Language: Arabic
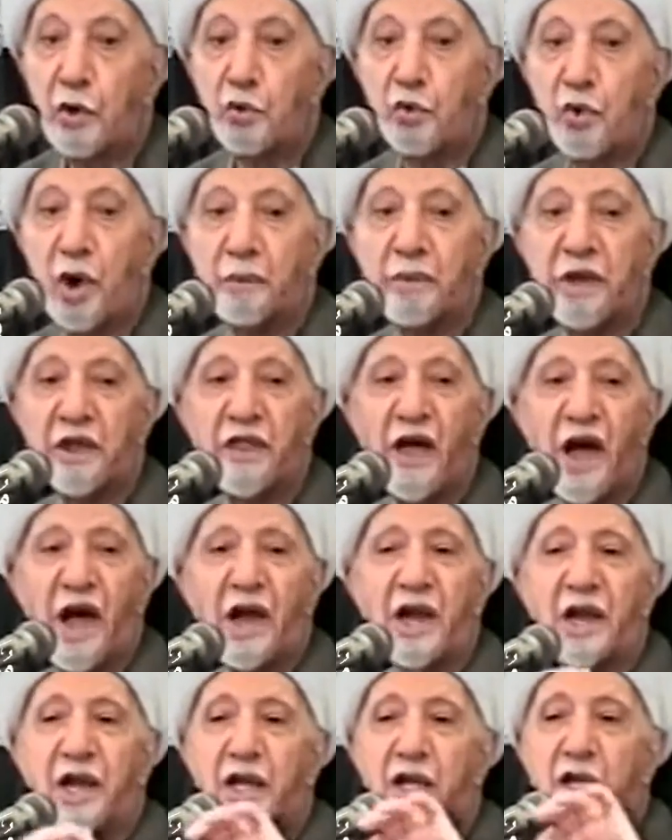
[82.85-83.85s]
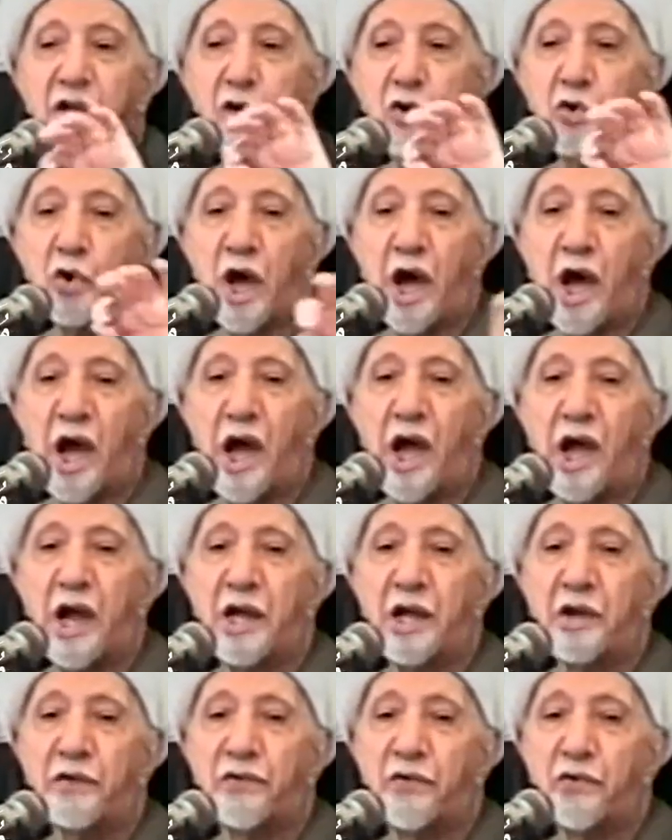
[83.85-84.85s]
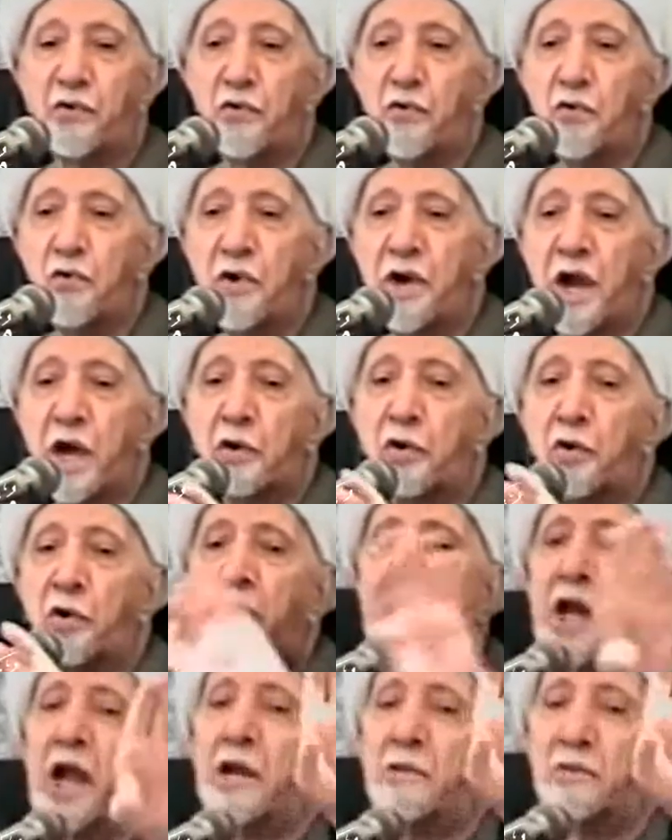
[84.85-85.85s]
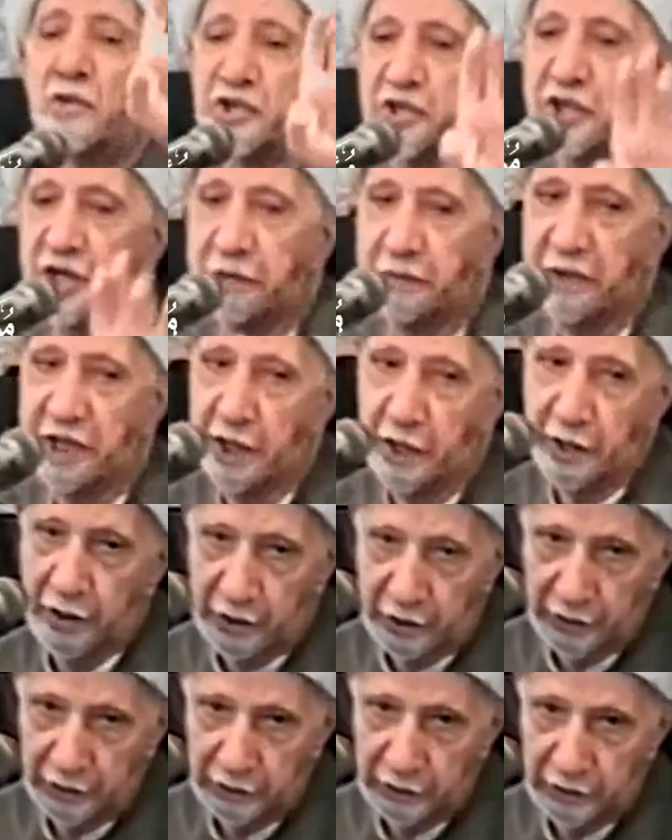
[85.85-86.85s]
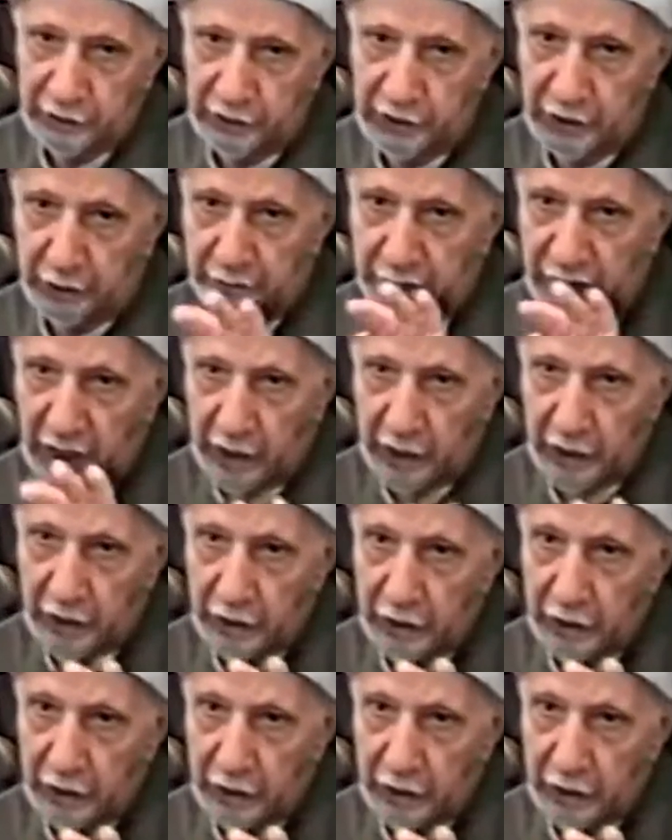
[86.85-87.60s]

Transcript: وبذلك يخالفون كل المسلمين نبه